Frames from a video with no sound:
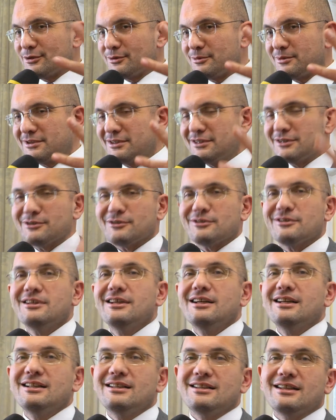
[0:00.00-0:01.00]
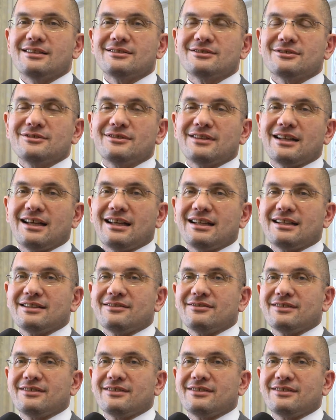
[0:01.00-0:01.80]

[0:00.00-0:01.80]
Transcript: come dicono gli ascolani,